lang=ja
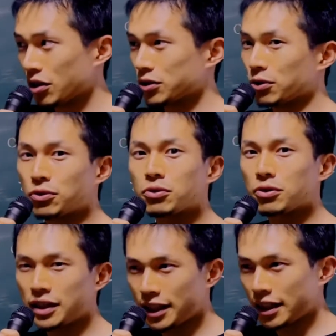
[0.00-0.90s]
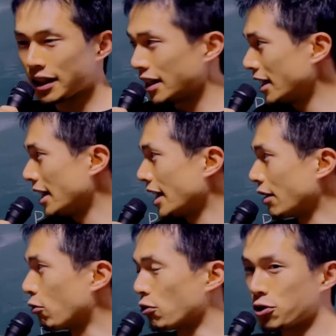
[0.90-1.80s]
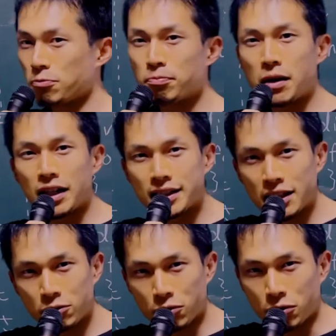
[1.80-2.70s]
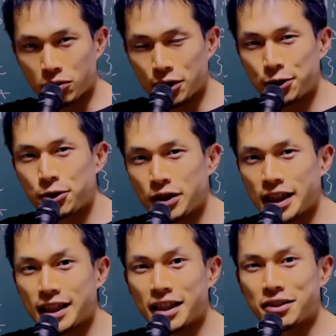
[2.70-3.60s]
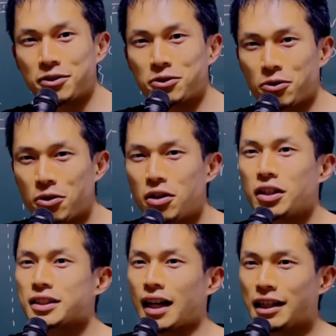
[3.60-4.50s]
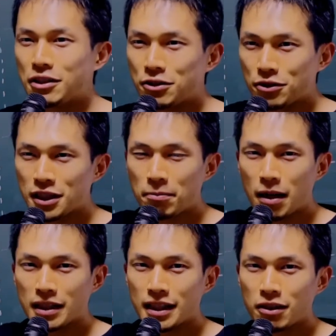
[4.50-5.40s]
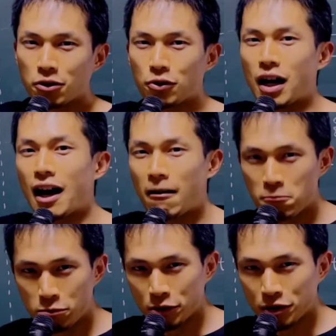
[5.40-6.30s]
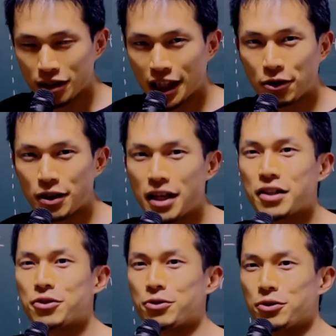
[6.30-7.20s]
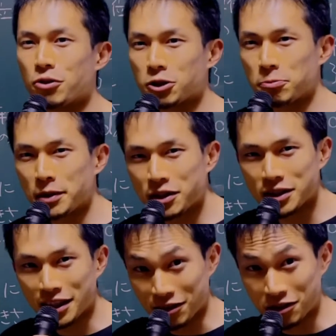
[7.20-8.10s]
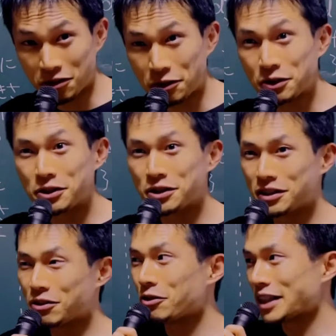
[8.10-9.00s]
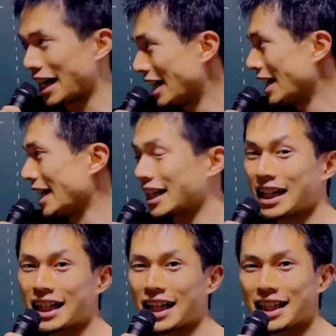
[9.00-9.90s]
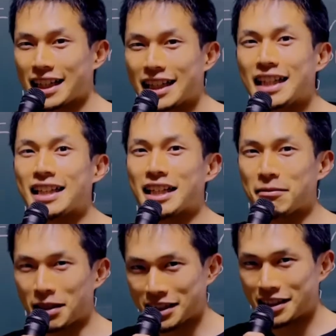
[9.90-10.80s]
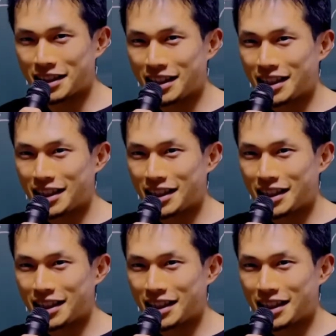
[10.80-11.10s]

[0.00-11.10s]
その時、えー、ごじゅっパーセント っていうふうに指定すると さんじゅうにパーセント の半分なのでじゅうろくピクセルというような、えー、考え方になります。